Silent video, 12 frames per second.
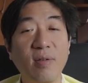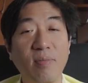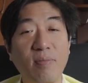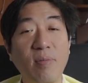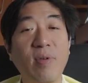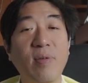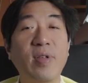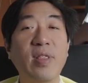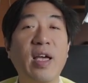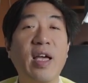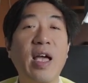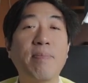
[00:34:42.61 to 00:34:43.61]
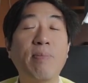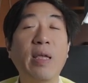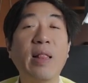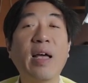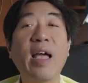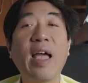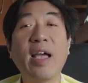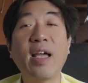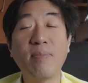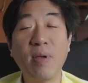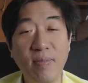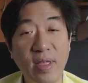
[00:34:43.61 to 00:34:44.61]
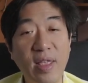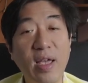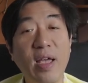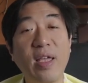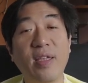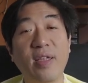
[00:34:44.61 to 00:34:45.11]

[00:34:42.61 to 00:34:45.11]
มันเป็นไปไม่ได้อ่ะปีละครั้งอ่ะเป็นไปได้